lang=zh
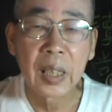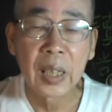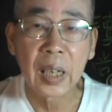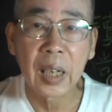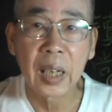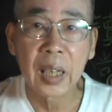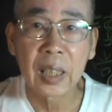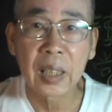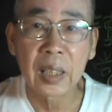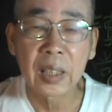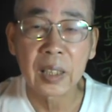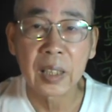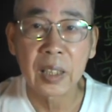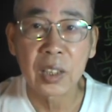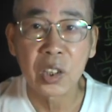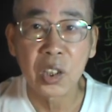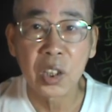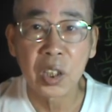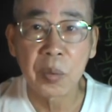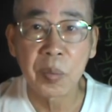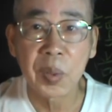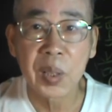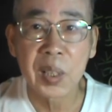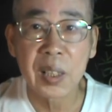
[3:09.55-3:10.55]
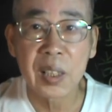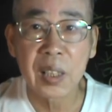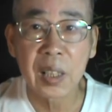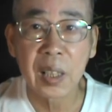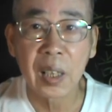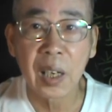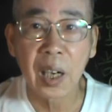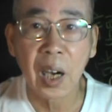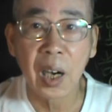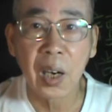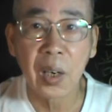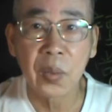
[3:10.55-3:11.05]
啊，那体温
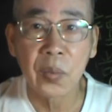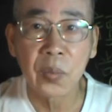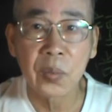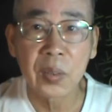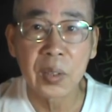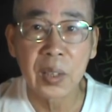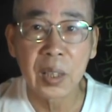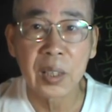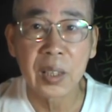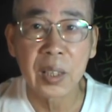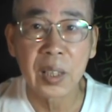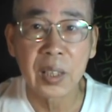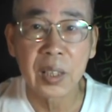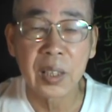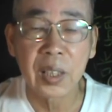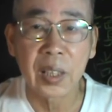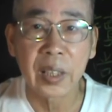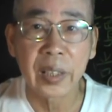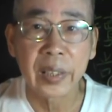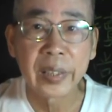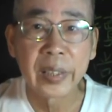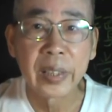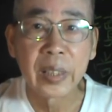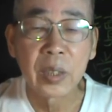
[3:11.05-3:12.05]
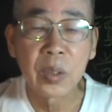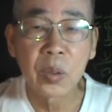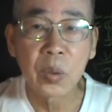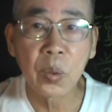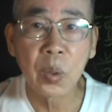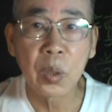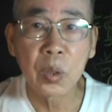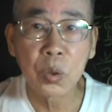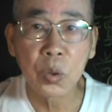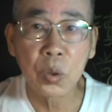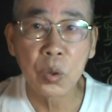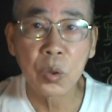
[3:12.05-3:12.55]
升高等等等。如
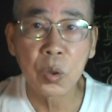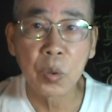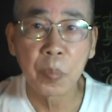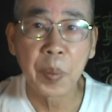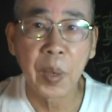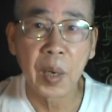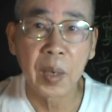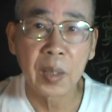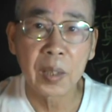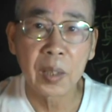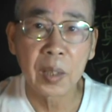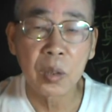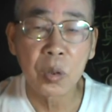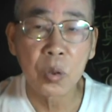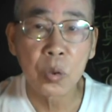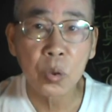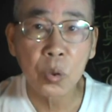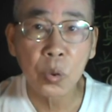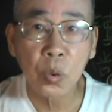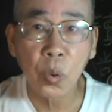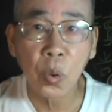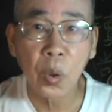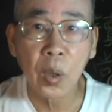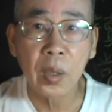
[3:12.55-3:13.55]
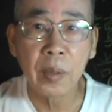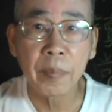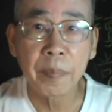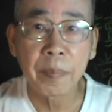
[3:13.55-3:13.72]
果继续跑，可能虚脱，